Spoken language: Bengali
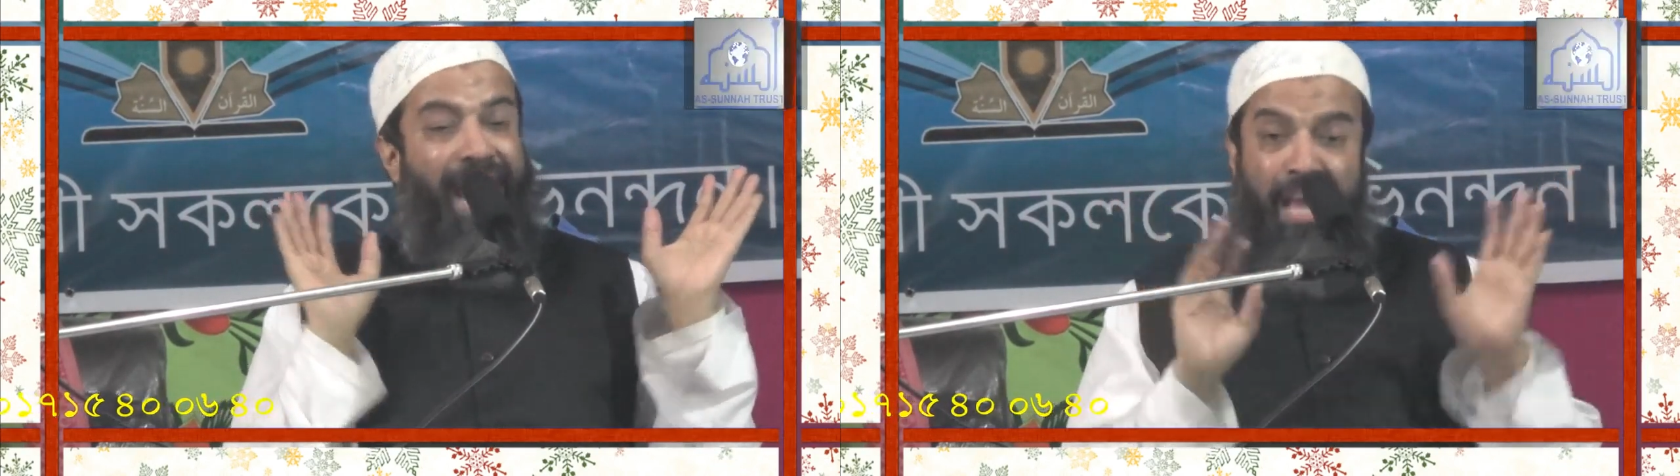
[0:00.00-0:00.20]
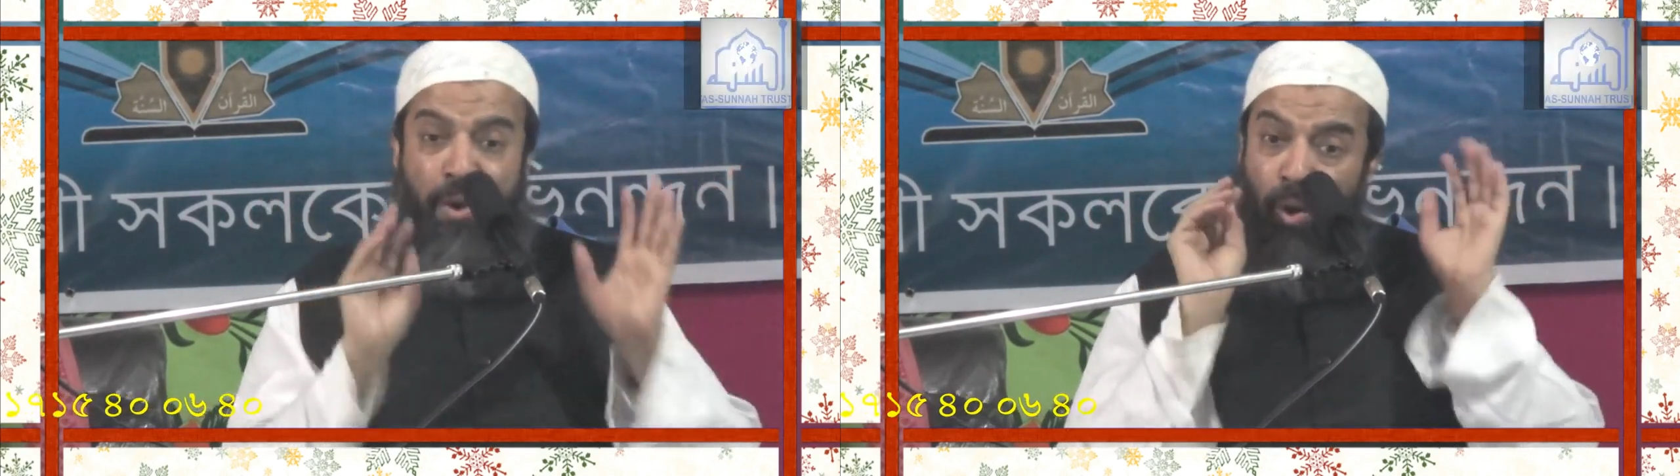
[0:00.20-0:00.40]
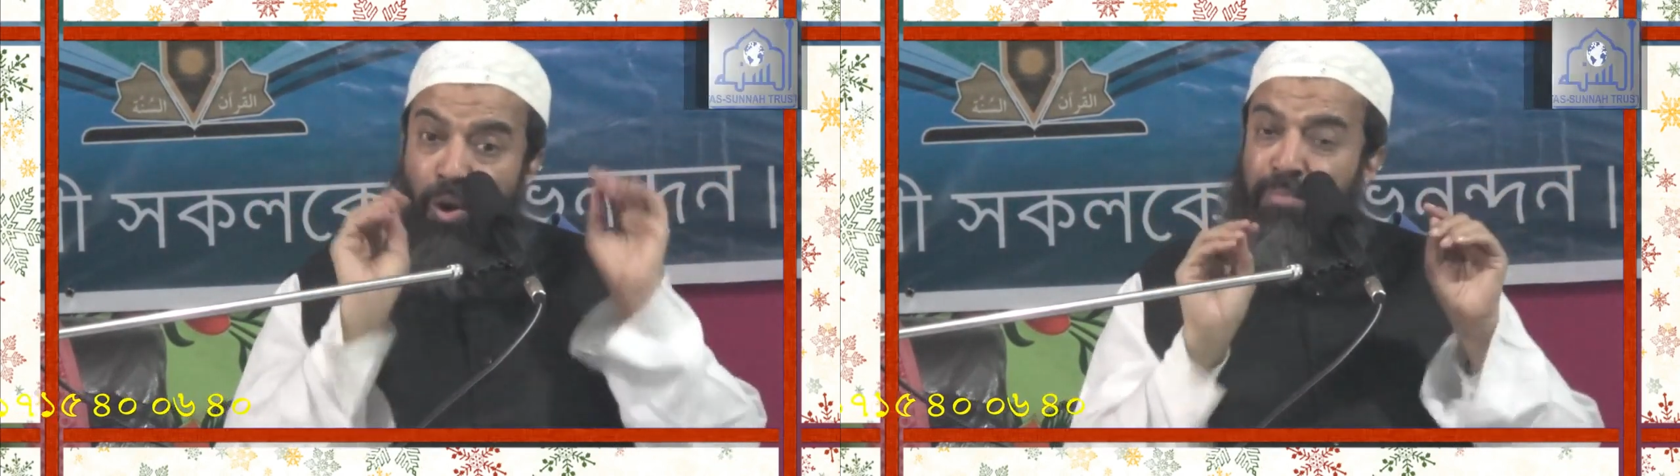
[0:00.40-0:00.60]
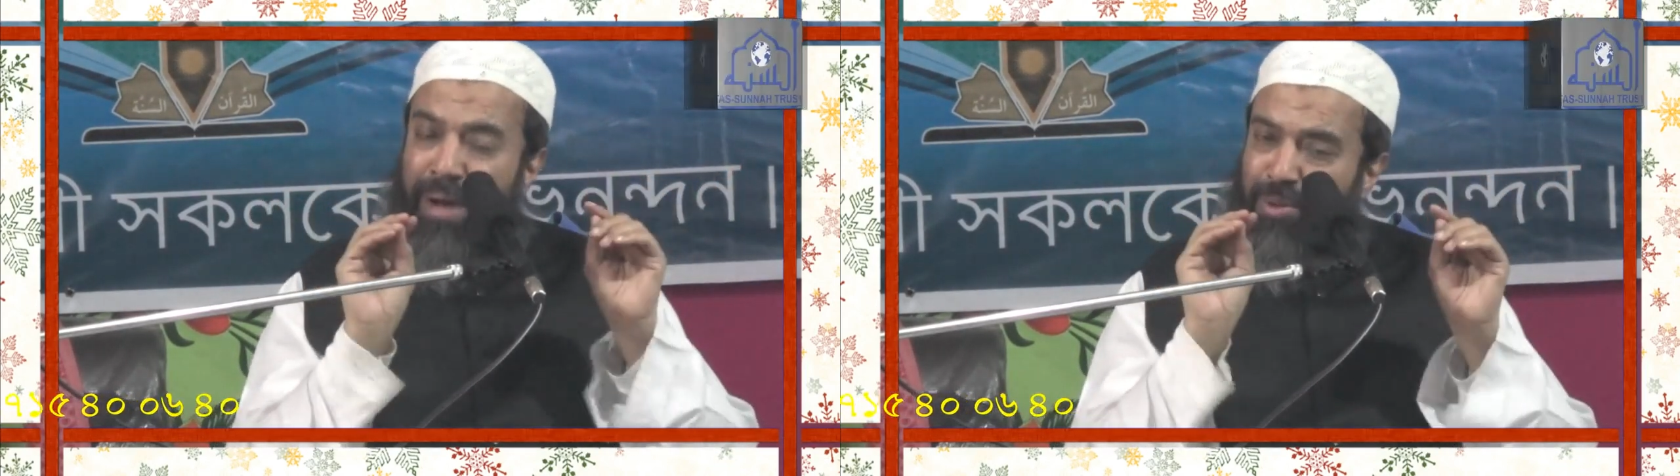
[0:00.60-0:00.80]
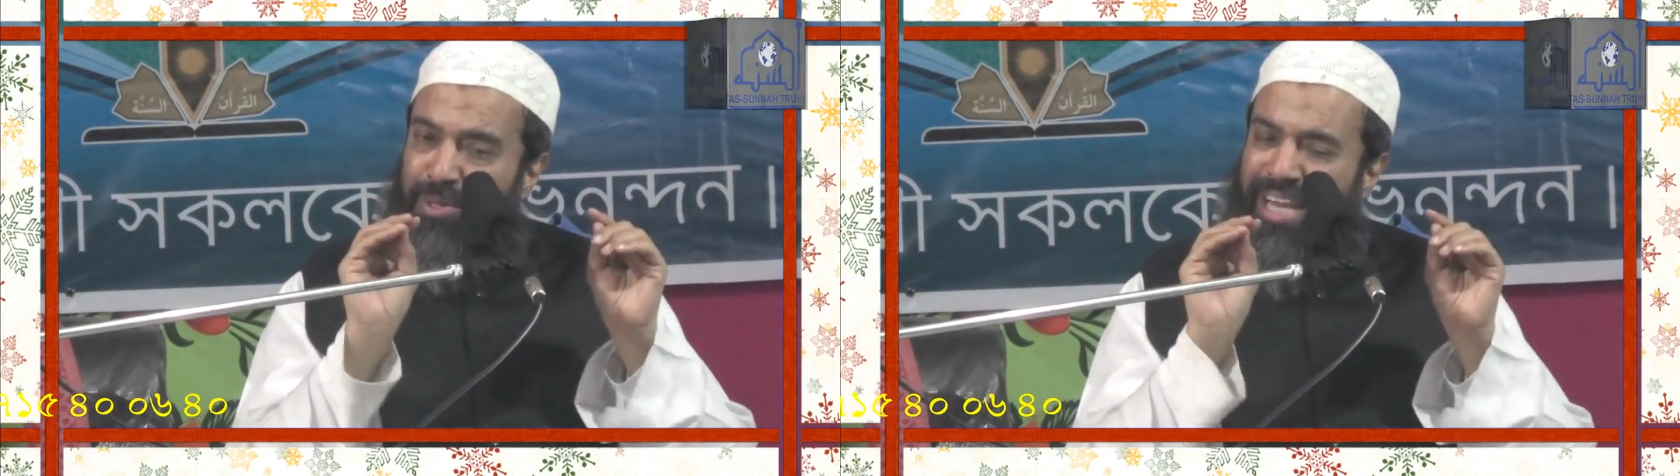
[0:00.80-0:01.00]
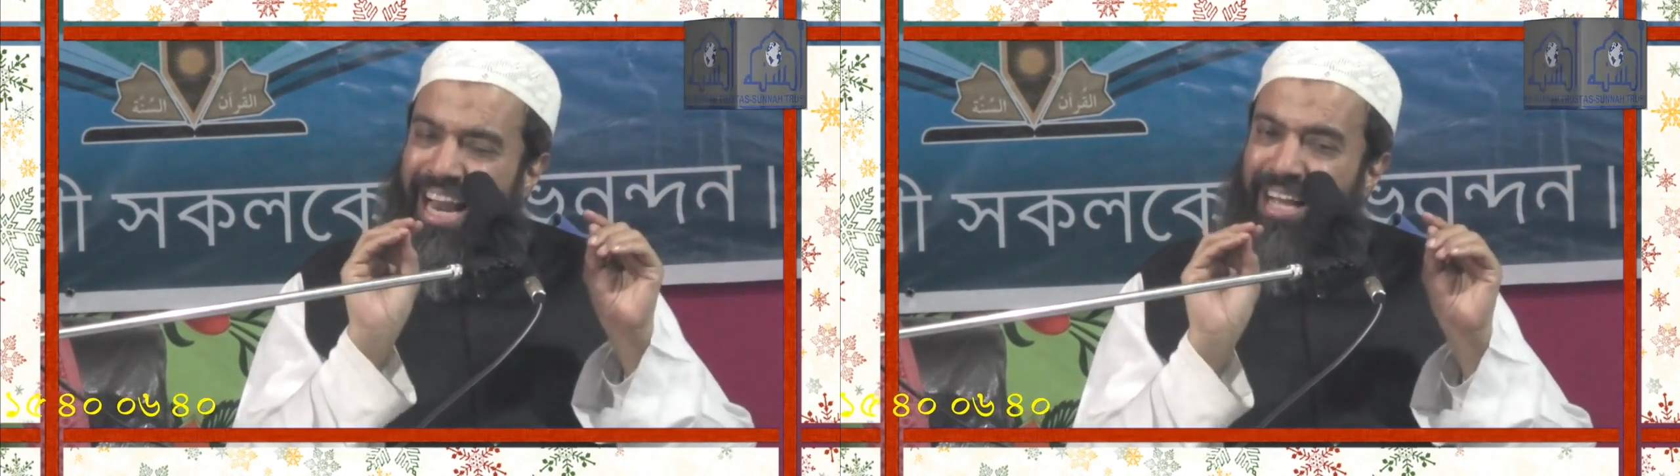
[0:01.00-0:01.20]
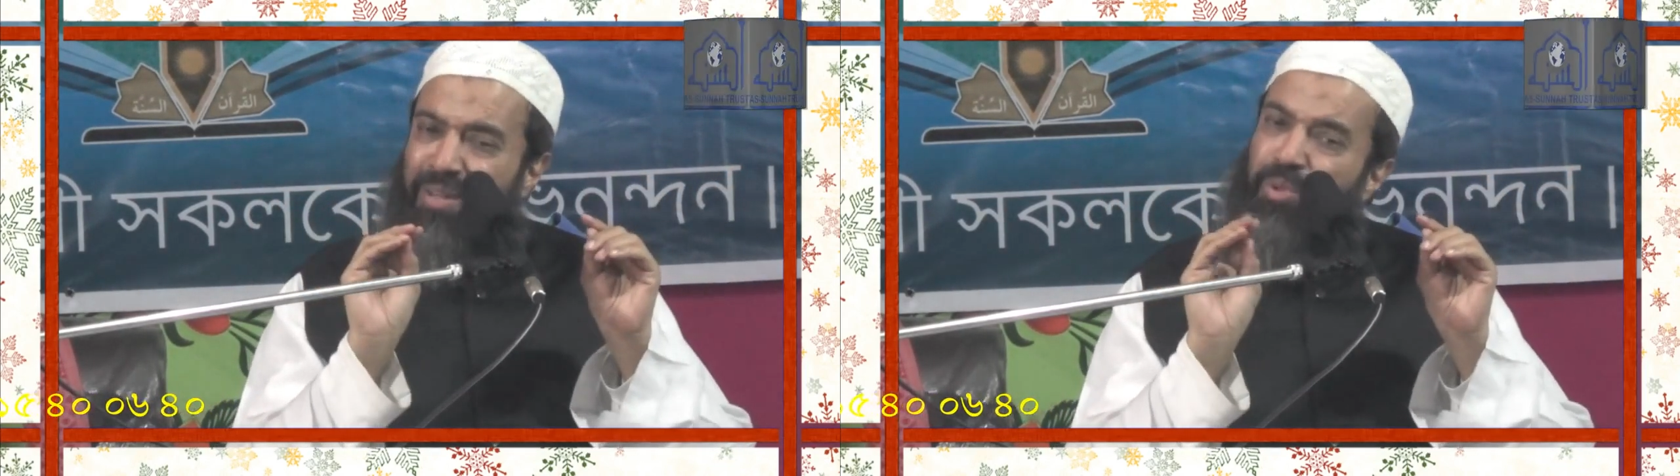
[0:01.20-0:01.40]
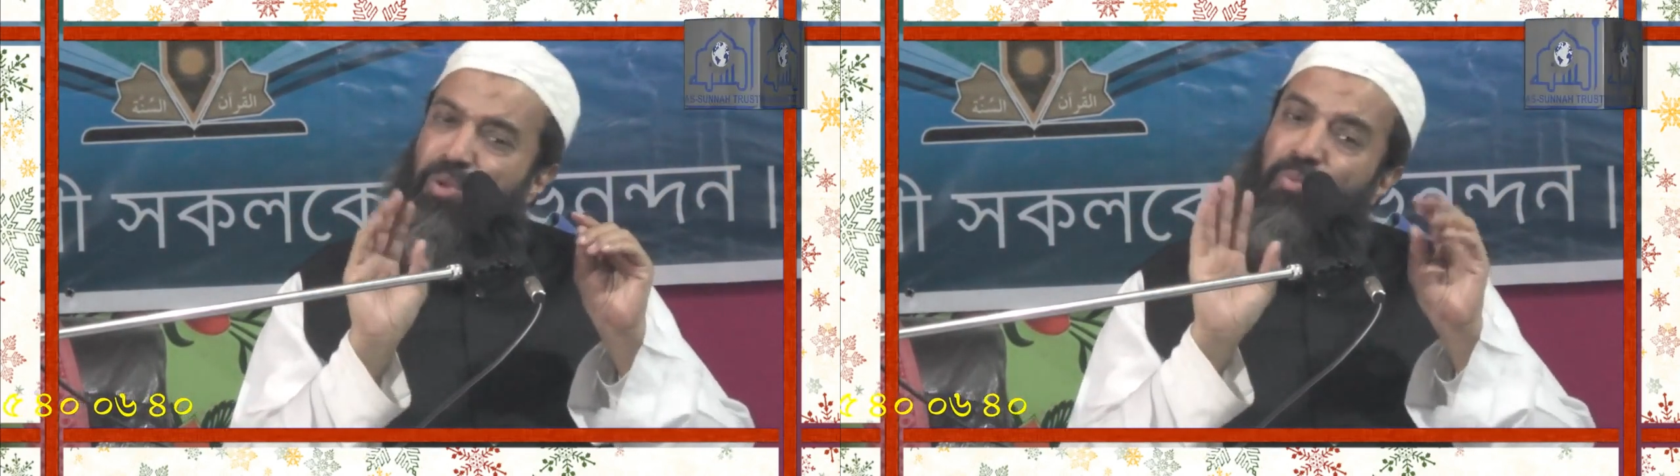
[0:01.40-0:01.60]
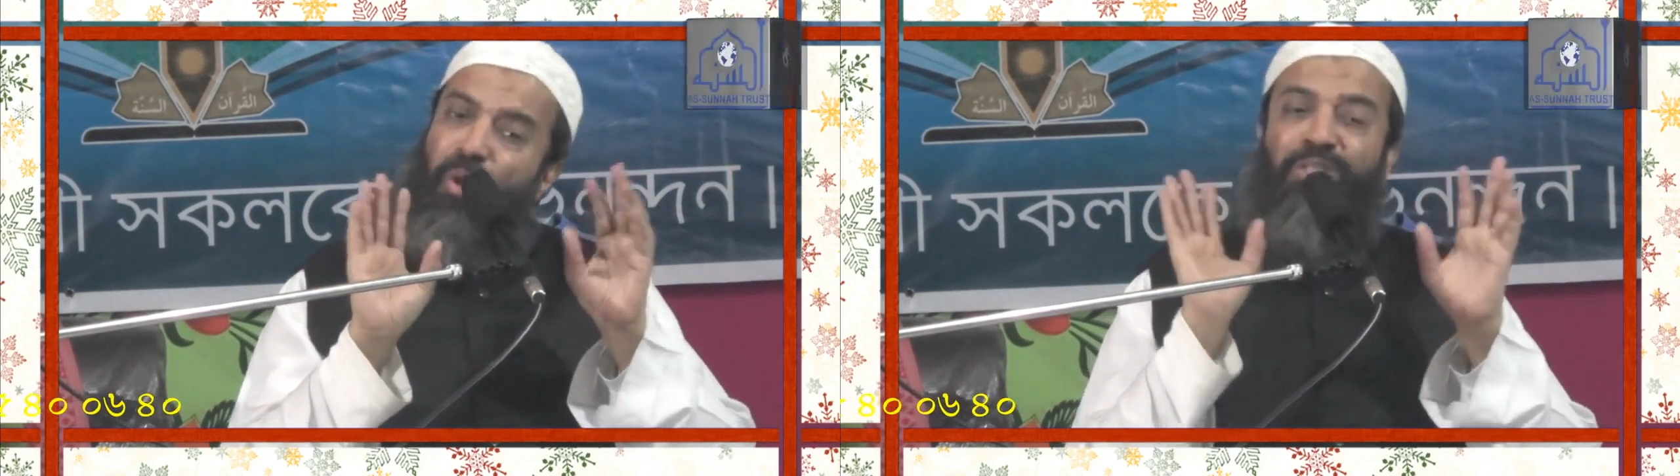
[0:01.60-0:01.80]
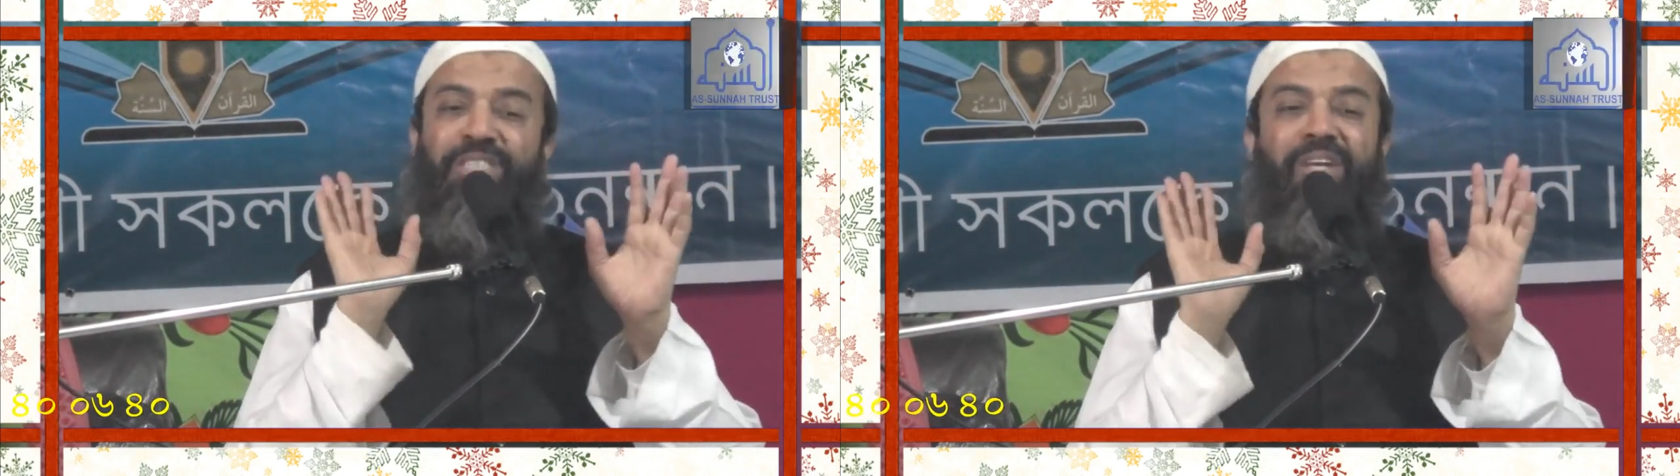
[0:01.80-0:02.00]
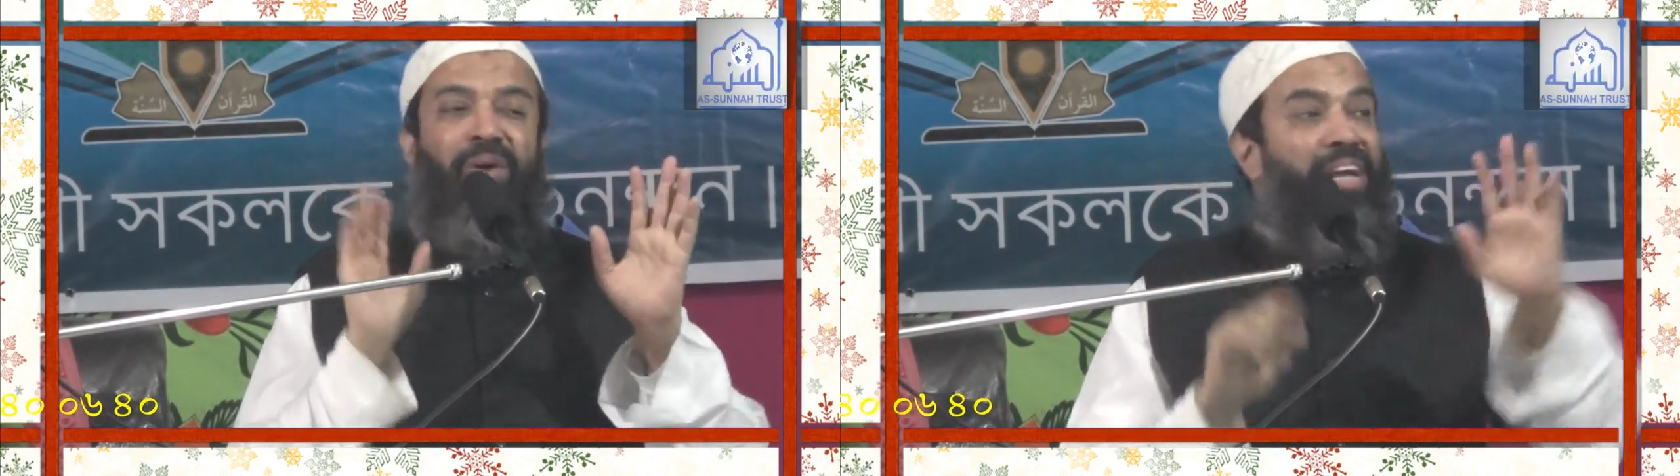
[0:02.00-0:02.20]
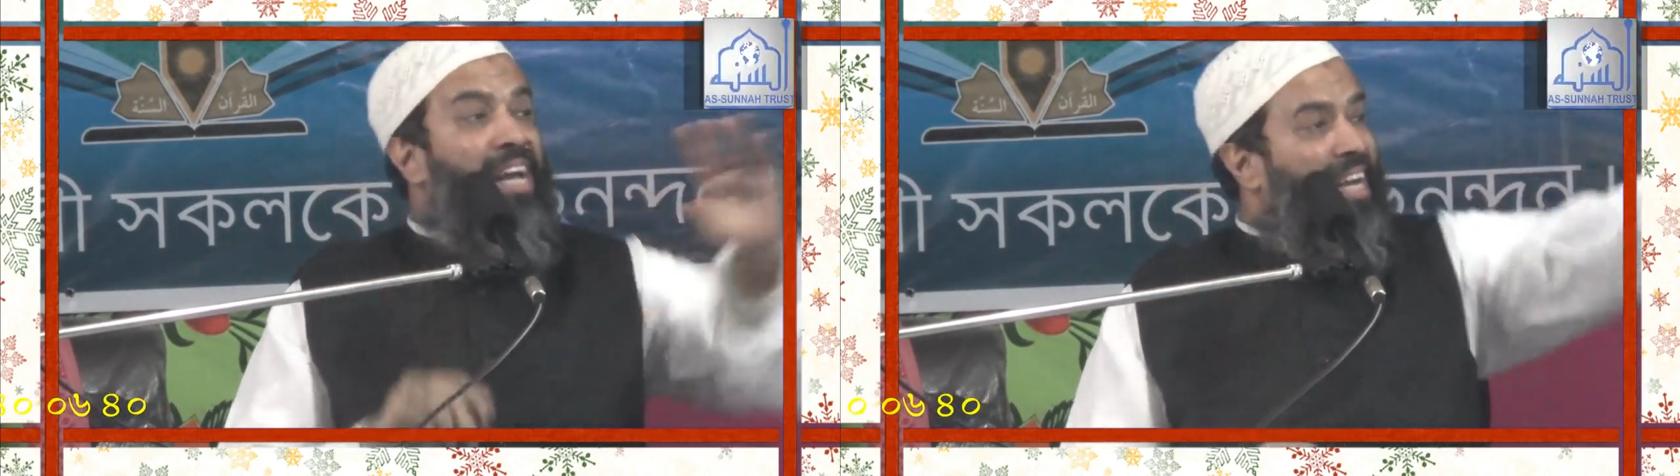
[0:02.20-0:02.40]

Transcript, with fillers: এই রকম মানুষেরা কিন্তু খুব অস্থির হয়